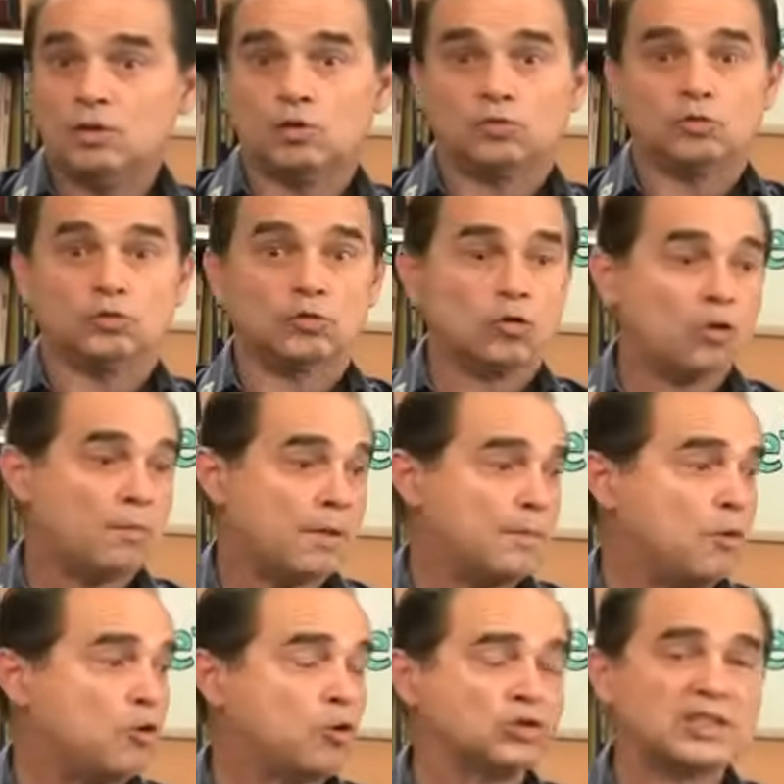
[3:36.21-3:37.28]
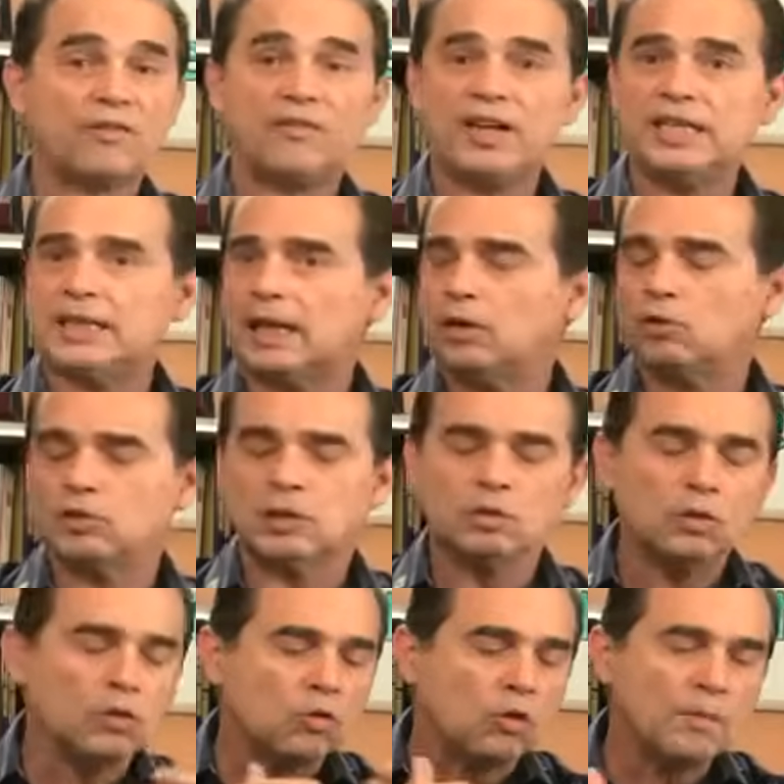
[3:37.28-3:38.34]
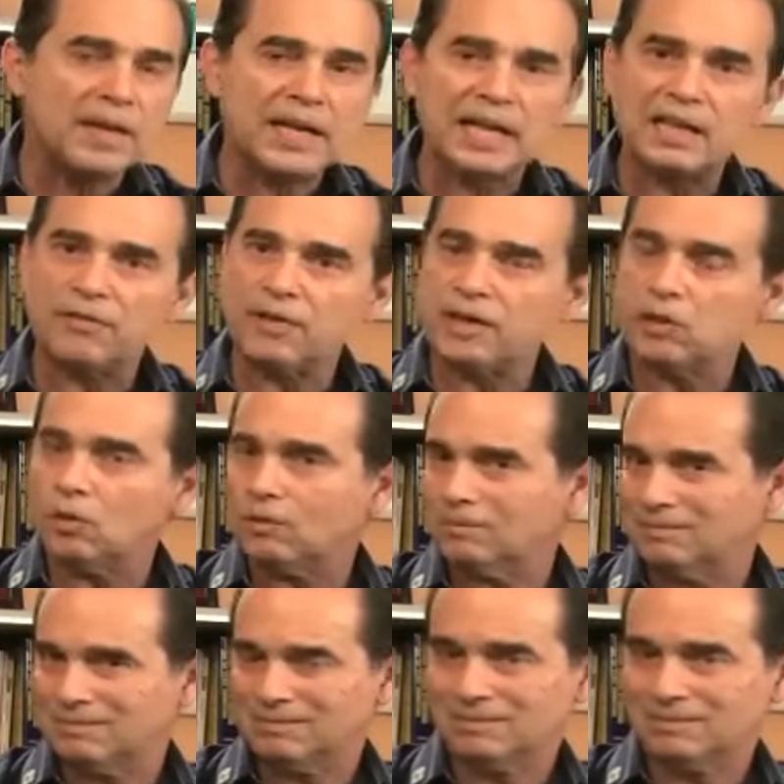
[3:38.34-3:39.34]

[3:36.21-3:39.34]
Nosotros comemos cosas fritas, los cerdos no comen nada frito.